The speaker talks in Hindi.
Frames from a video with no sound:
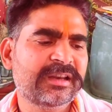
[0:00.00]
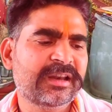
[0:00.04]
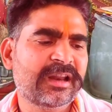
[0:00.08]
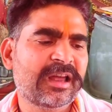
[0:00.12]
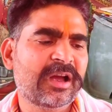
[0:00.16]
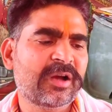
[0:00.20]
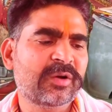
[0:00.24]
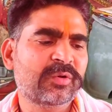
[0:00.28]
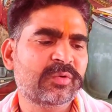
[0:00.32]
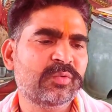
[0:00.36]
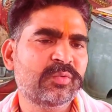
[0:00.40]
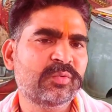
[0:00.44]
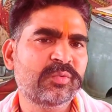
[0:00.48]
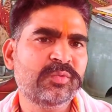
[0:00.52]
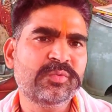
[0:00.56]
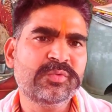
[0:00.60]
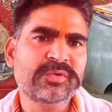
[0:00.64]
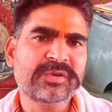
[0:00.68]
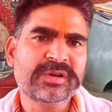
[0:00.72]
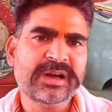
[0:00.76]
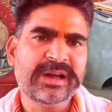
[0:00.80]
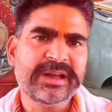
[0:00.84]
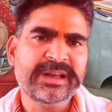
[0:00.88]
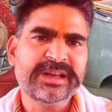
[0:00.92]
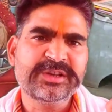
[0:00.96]

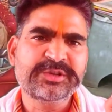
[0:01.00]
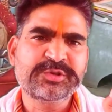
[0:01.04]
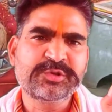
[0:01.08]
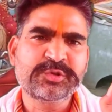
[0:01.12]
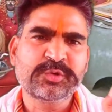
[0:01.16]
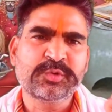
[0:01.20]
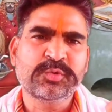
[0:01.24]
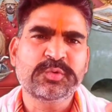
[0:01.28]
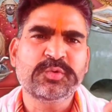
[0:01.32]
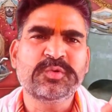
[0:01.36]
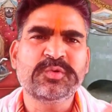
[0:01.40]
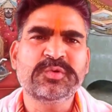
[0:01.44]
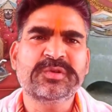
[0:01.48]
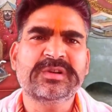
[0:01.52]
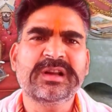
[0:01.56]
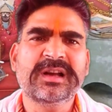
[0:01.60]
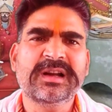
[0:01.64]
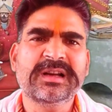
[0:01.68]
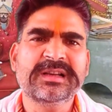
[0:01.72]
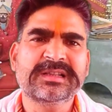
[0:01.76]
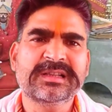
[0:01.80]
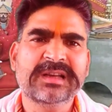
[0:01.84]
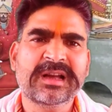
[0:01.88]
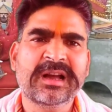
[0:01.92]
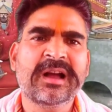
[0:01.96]
नाखून का एक
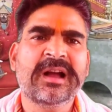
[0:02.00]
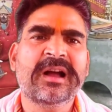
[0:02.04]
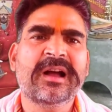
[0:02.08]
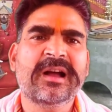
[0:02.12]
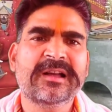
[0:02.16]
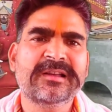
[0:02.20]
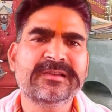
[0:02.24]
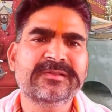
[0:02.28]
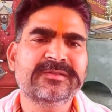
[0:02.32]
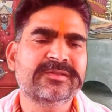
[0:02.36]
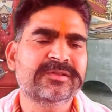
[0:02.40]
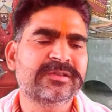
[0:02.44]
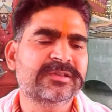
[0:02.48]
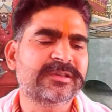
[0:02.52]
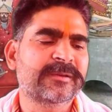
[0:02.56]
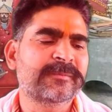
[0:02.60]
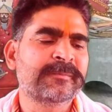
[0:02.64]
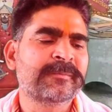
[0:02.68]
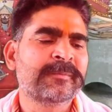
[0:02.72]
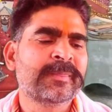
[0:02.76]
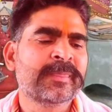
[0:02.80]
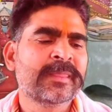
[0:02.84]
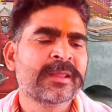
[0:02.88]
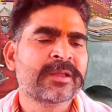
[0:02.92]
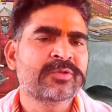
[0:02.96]
छोटा सा अंश
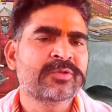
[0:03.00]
